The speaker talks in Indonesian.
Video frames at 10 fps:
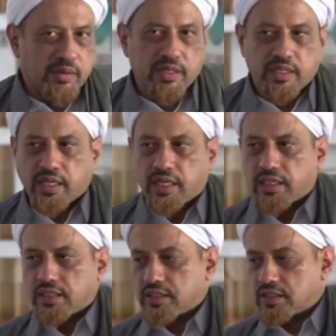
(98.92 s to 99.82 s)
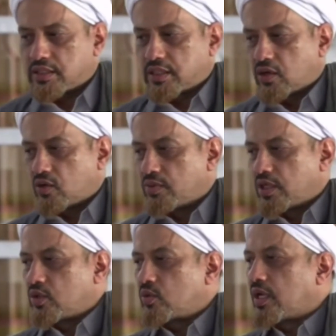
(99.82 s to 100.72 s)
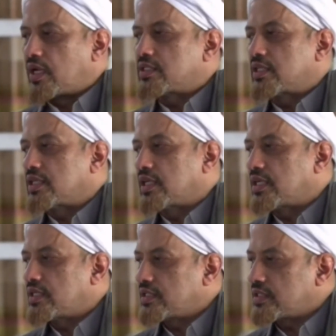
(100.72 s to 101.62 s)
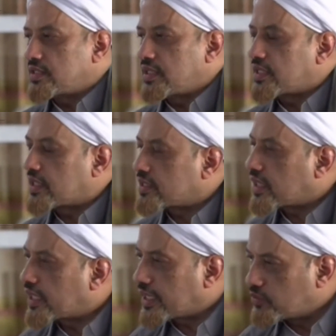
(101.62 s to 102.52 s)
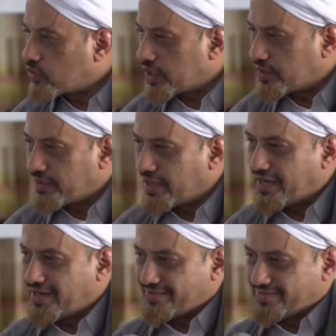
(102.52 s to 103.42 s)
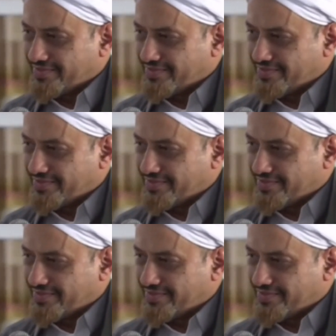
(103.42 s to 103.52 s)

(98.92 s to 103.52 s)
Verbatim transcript: Bakar menyatakan kalau begitu alasannya ya terserah kamu wahai Bilal